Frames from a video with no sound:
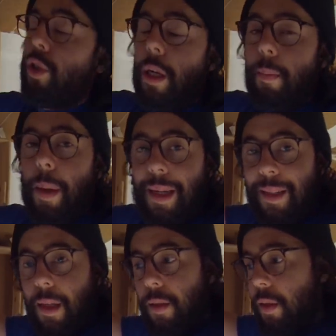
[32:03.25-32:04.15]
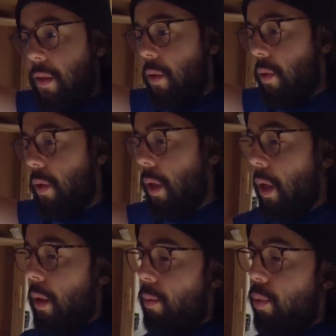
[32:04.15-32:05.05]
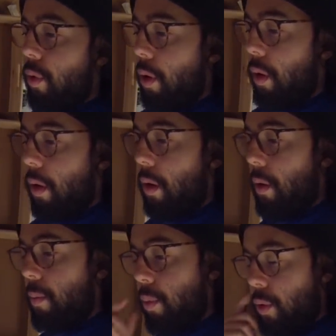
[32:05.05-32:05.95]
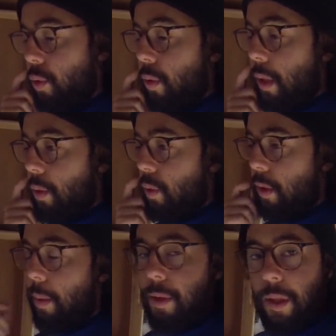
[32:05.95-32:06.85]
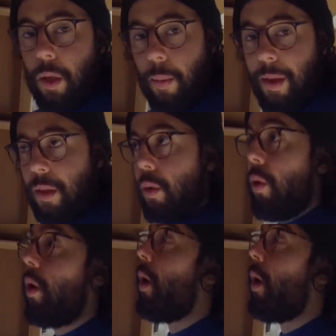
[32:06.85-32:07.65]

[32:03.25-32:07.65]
elle n'est pas assez résistante pour, euh, pour soutenir tout ça, parce que c'est quand même assez lourd.